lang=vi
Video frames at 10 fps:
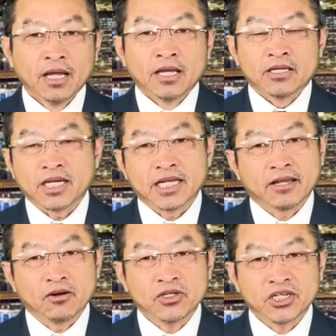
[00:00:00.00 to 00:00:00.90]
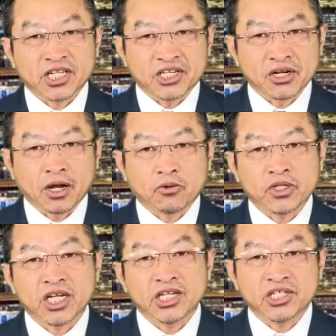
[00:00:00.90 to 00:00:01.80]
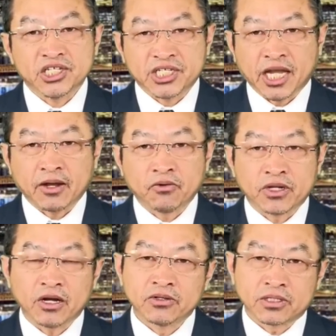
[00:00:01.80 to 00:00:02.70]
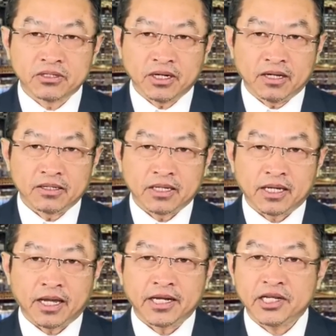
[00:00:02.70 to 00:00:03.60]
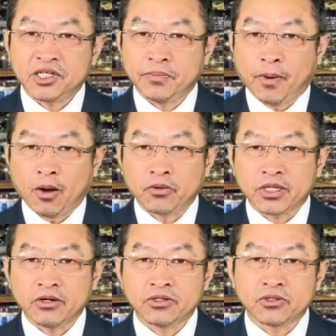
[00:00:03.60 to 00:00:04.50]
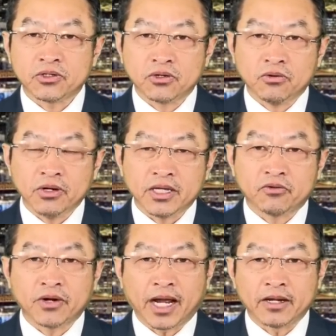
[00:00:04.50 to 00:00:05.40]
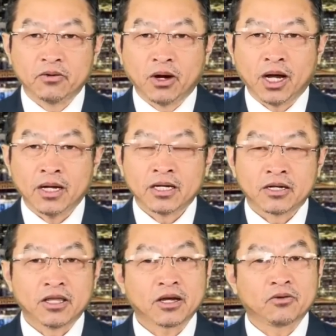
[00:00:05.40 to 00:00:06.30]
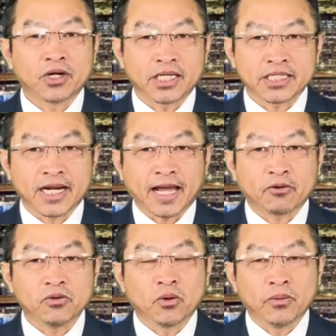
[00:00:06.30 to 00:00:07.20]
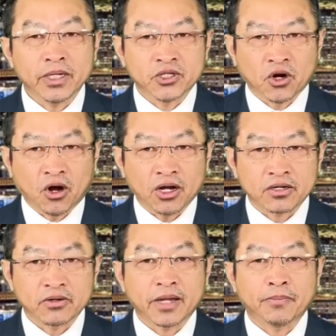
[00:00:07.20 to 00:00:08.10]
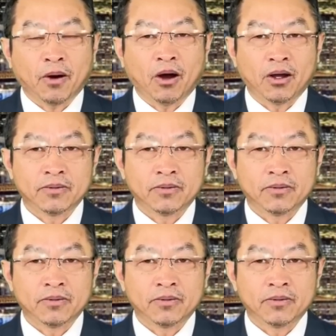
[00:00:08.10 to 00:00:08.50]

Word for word: giờ lên đó lúc xưa ta xin nói cụ thể lý chỉ chế cụ cho hư chữ là anh này chỉ bỏ cụ cho hư chữ đu li cụ đại đua là nhà cụ đại sẽ lại cụ nhổ không mới cho trong này bỏ